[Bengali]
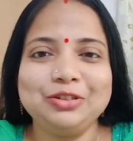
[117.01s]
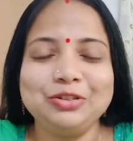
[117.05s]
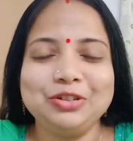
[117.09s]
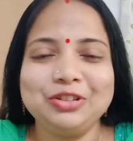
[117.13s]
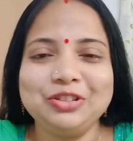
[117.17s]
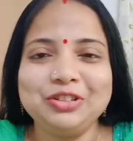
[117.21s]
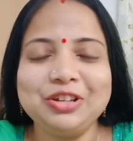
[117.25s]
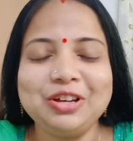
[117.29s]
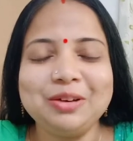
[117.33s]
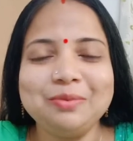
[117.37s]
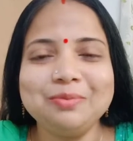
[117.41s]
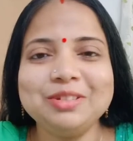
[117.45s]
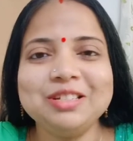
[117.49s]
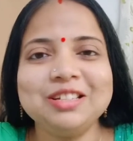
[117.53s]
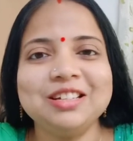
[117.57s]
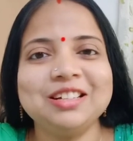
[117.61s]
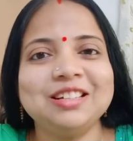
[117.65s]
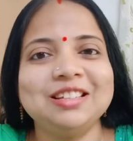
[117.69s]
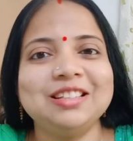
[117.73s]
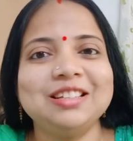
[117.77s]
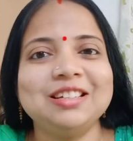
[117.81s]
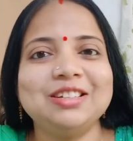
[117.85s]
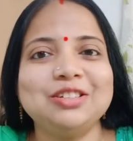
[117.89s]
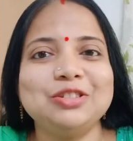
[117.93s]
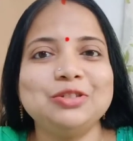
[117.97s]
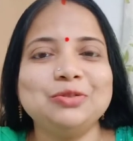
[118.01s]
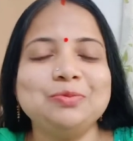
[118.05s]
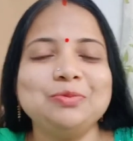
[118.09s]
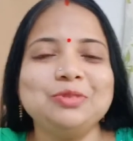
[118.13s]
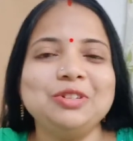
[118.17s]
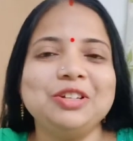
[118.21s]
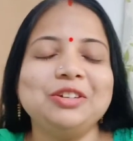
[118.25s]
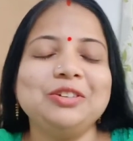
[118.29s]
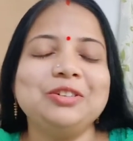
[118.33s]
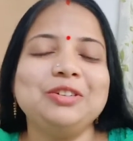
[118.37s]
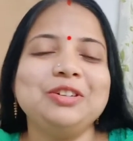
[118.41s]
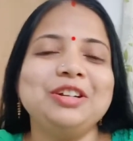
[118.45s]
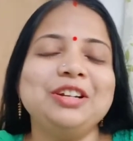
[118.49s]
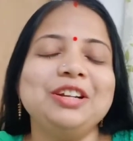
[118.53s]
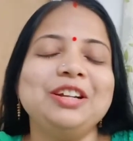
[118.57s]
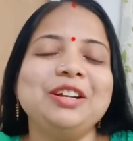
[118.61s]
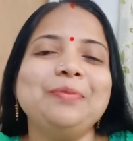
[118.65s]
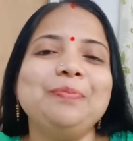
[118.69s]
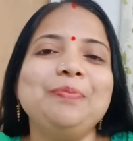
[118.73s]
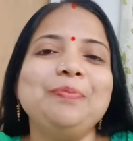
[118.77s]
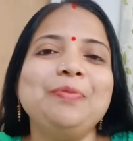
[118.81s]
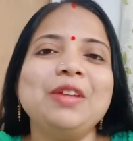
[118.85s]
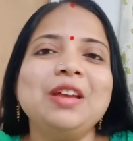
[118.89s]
যদিও আমি সেটাতে কিছু মনে করিনি